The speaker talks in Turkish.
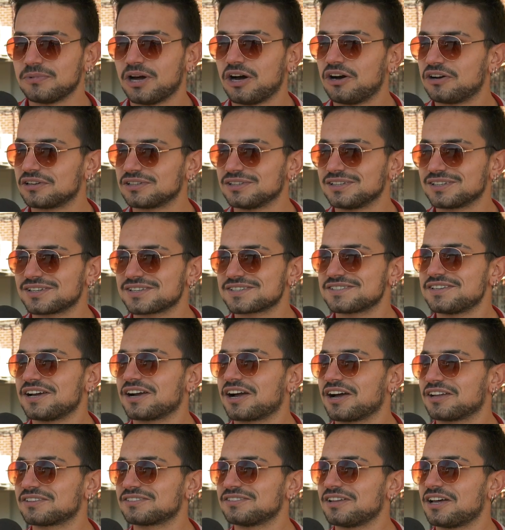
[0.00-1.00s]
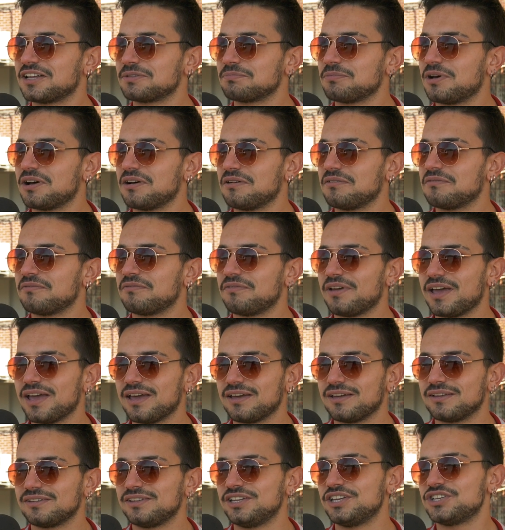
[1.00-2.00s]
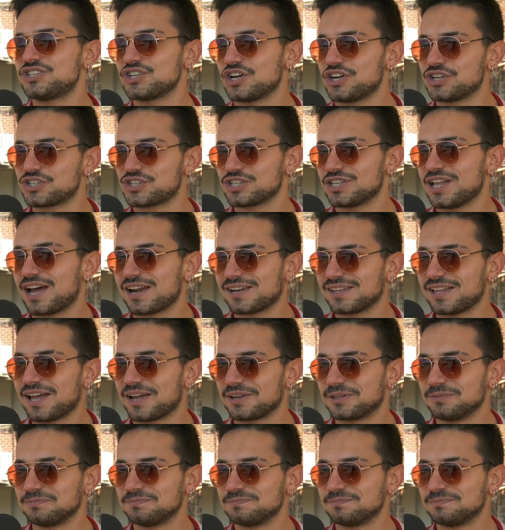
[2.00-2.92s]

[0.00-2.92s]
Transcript: Ağırlık, sakatlanma ve nice acılar derdim.